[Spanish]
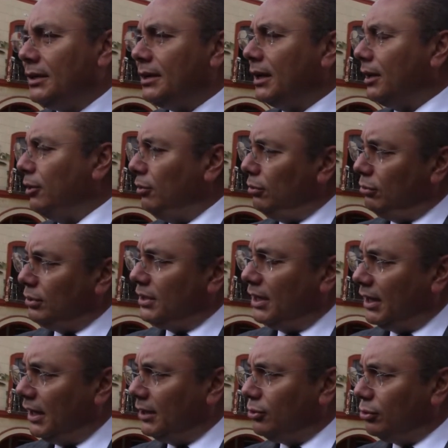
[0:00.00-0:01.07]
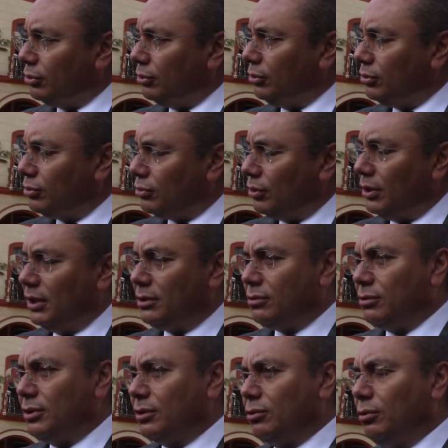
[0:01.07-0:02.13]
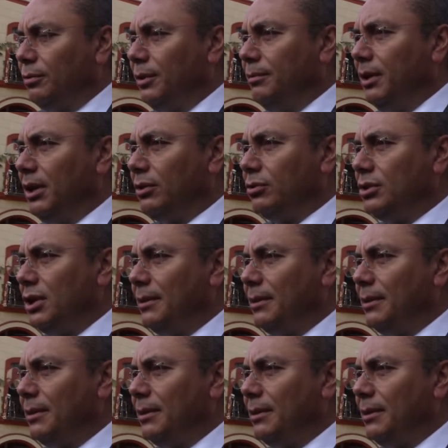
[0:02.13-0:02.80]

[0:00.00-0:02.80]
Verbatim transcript: ese arqueólogo es el que ha hecho todos estos descubrimientos.